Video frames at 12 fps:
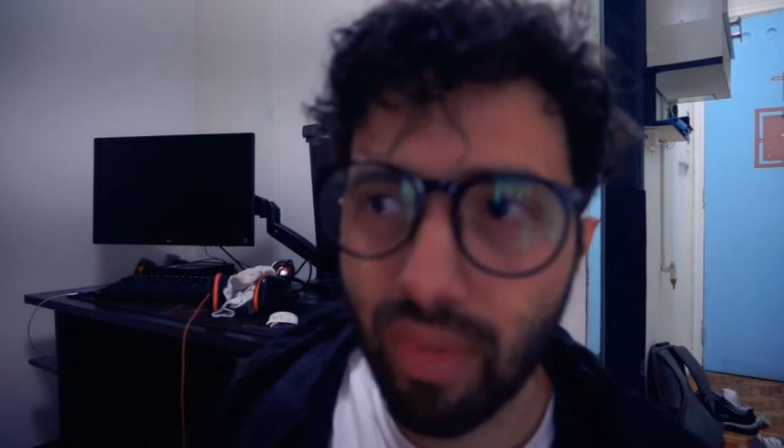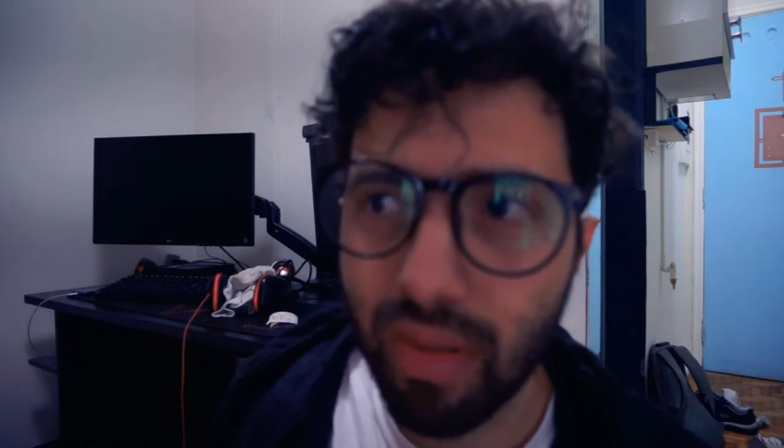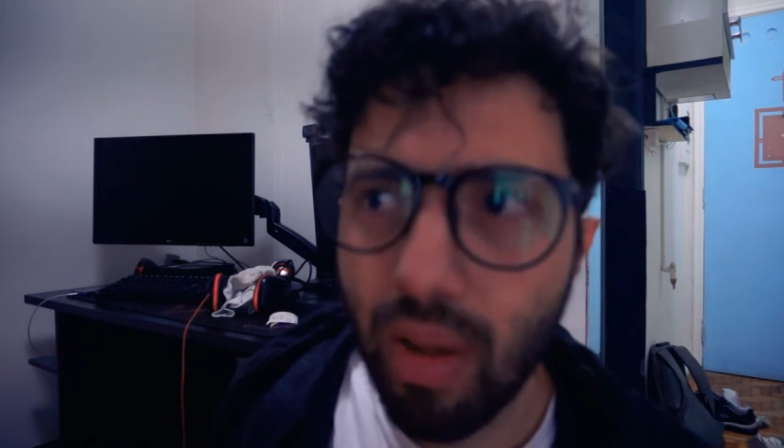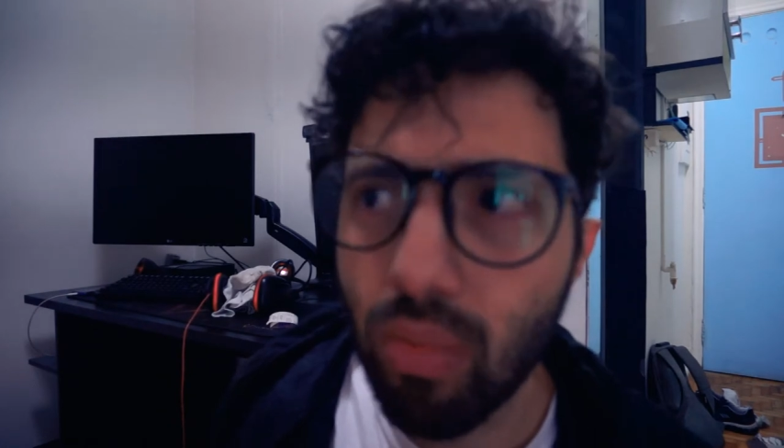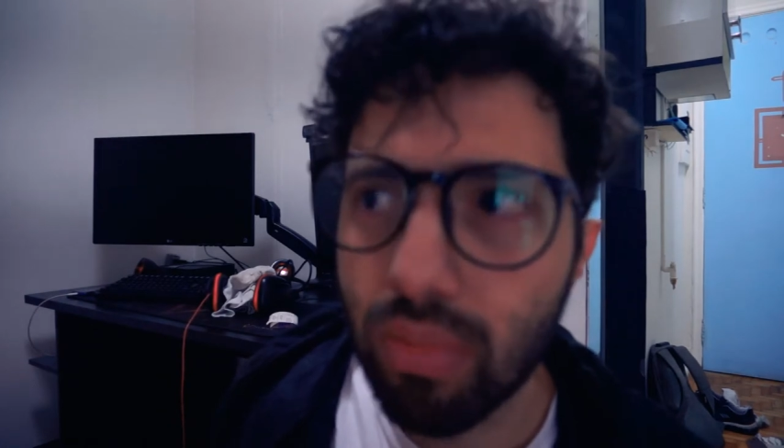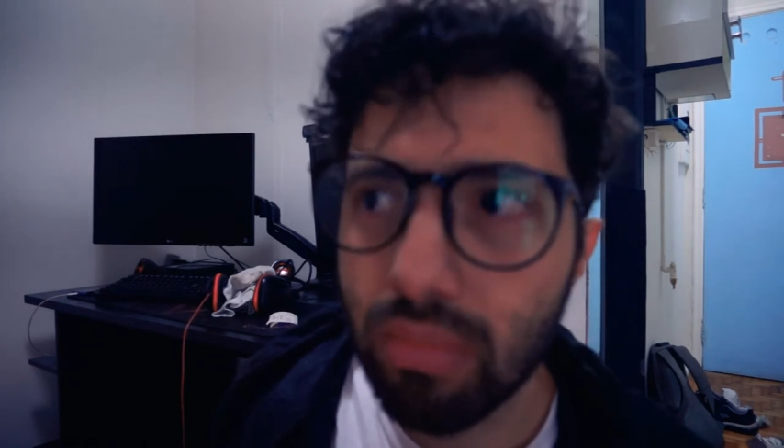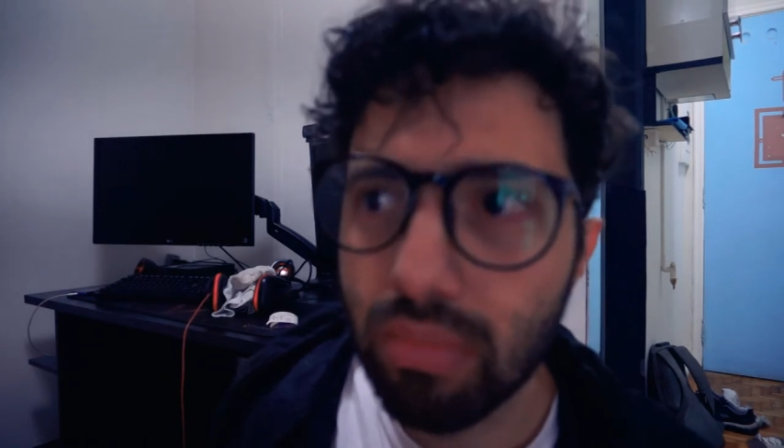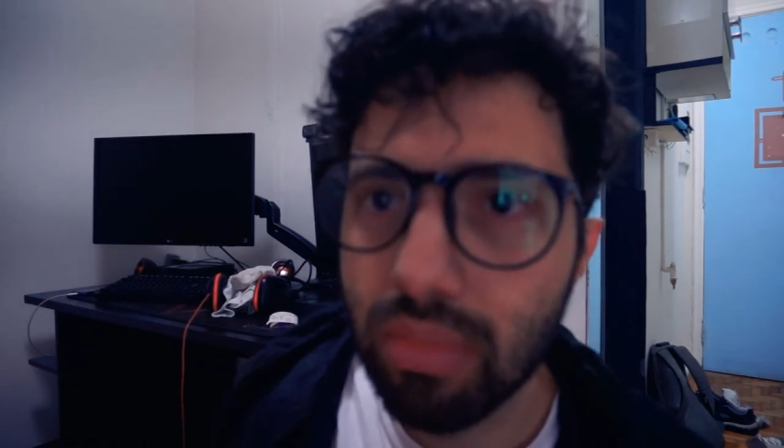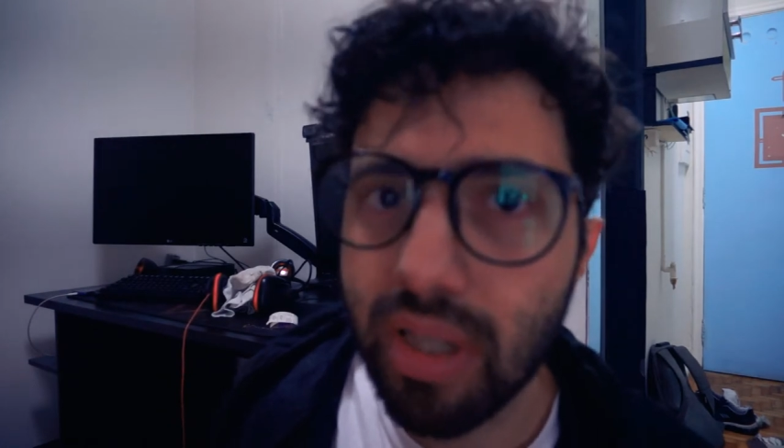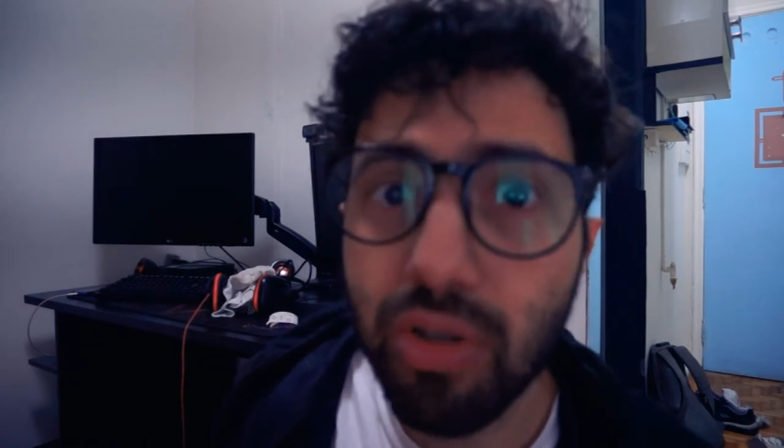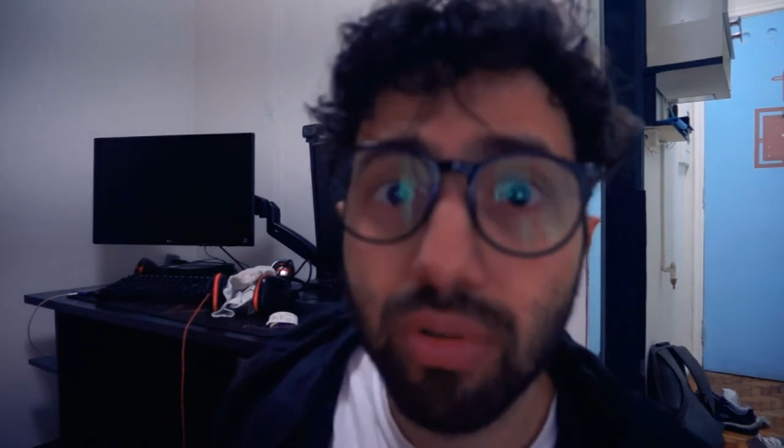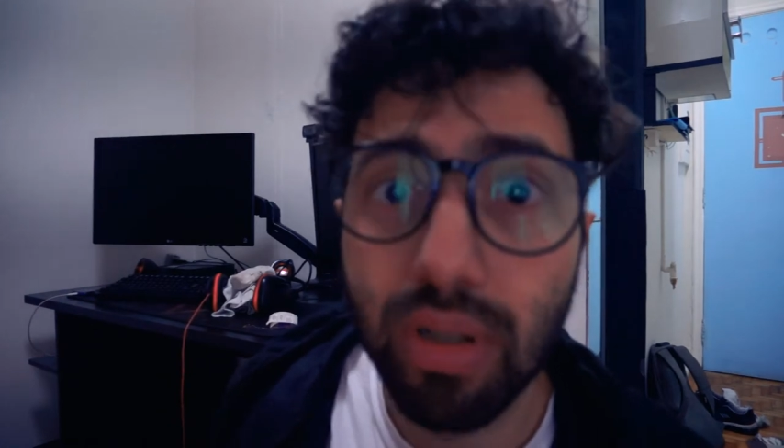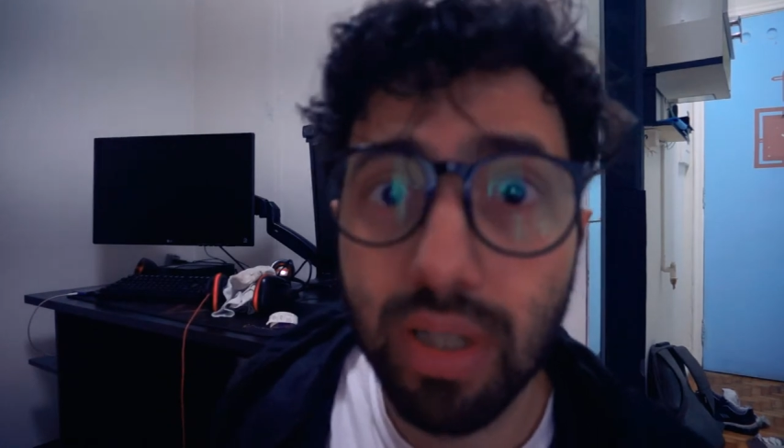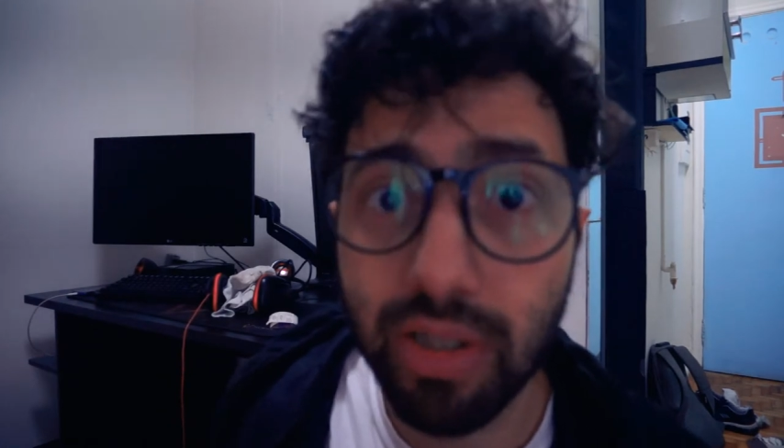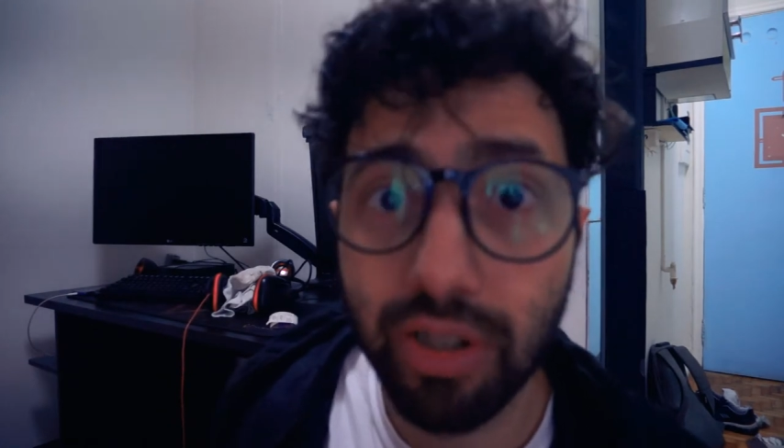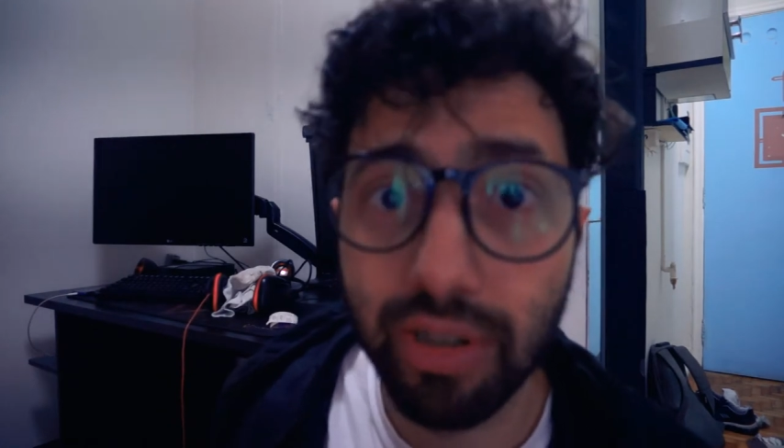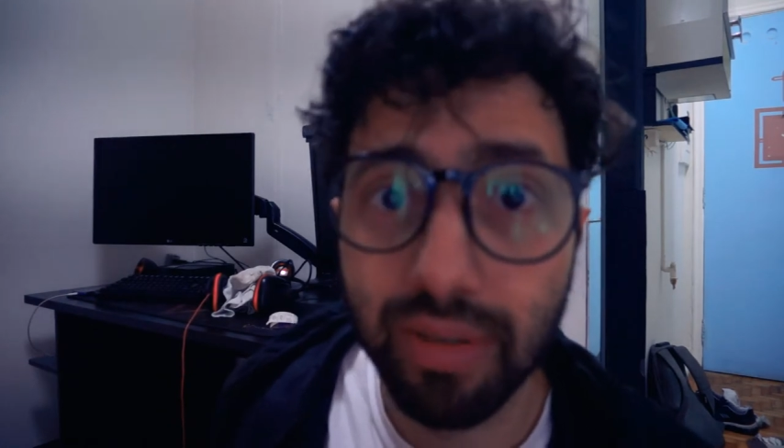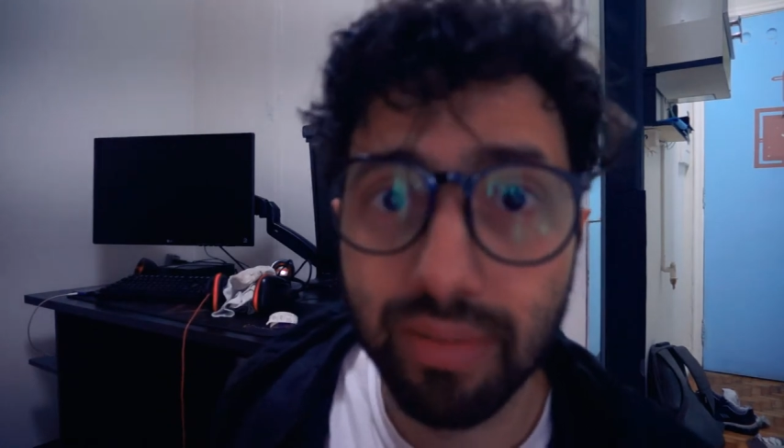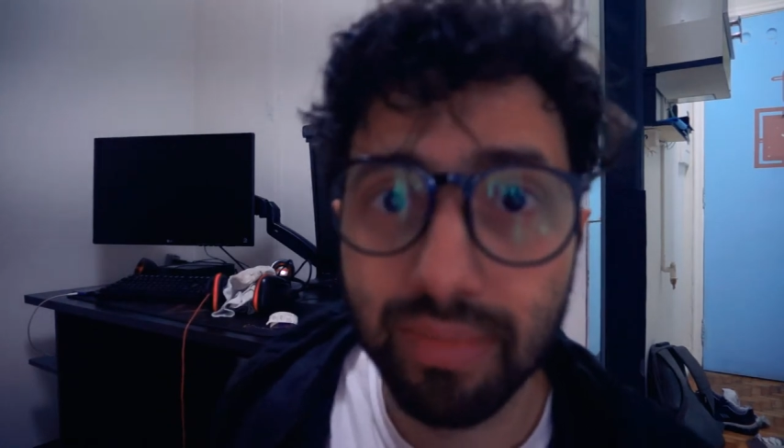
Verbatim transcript: Não, queijo lanche.